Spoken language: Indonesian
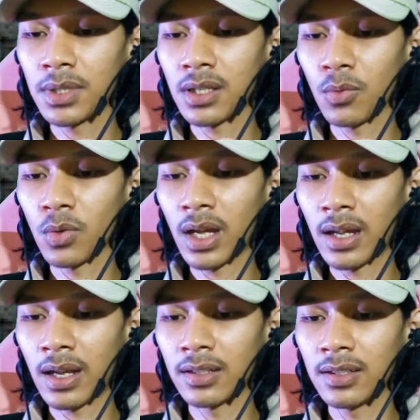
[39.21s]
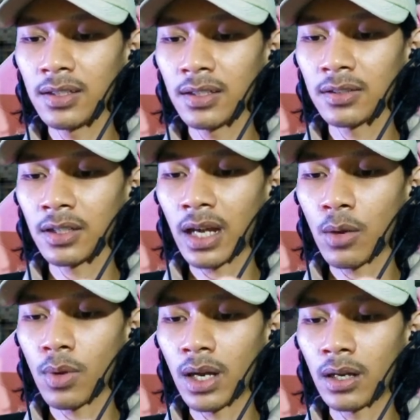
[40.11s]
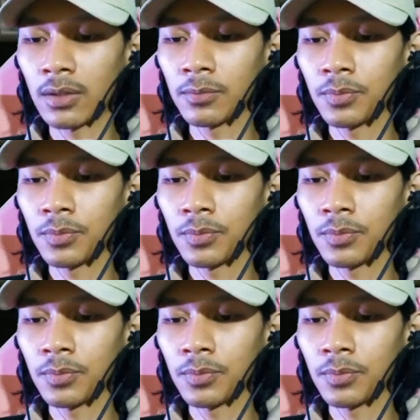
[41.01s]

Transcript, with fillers: bisa ngulang lagi ke awal.